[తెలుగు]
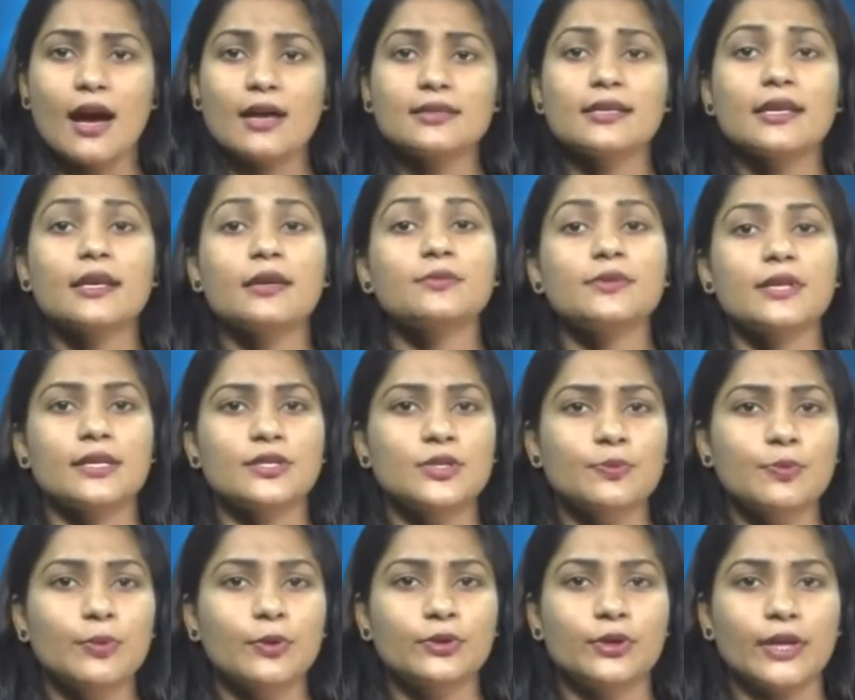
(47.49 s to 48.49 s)
ఆశయం
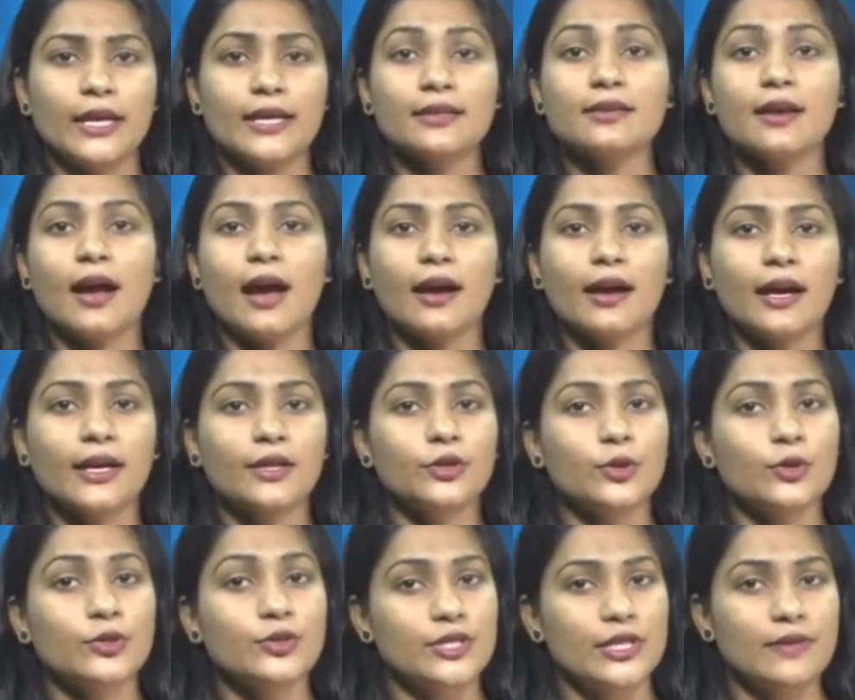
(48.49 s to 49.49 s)
చచ్చిపోతే
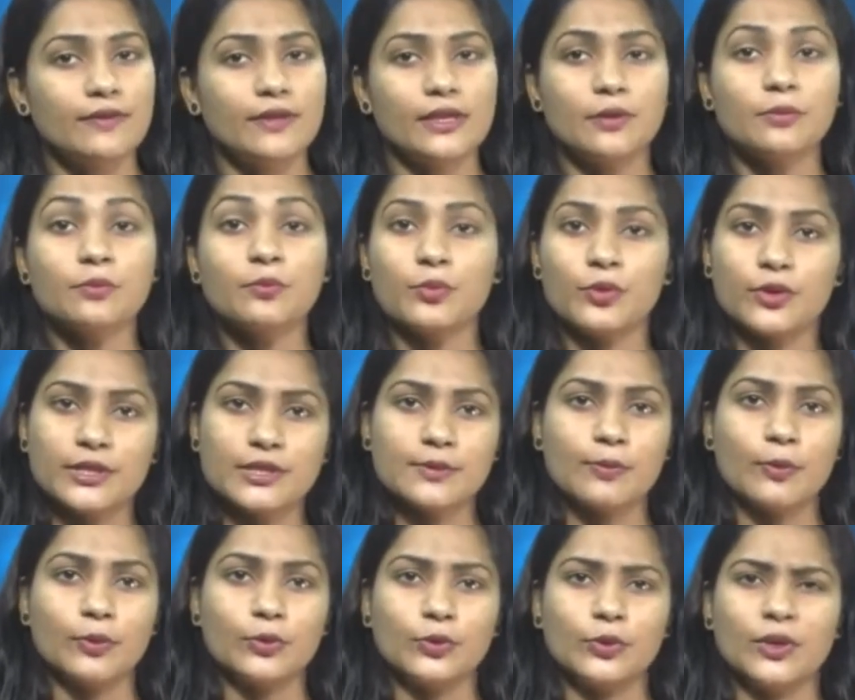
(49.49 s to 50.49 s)
అక్కడితో జీవితం
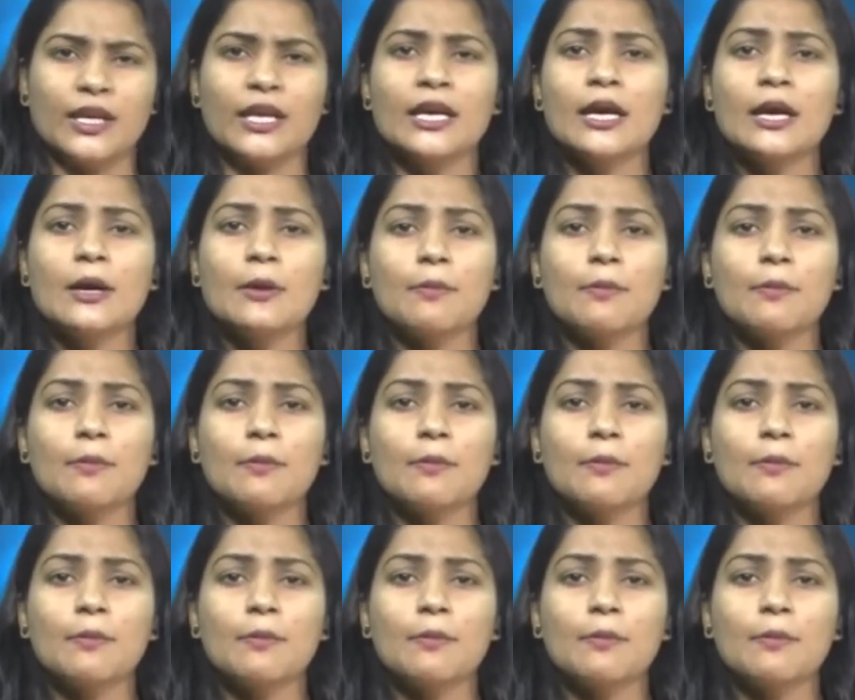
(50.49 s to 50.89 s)
ముగిసిపోతుంది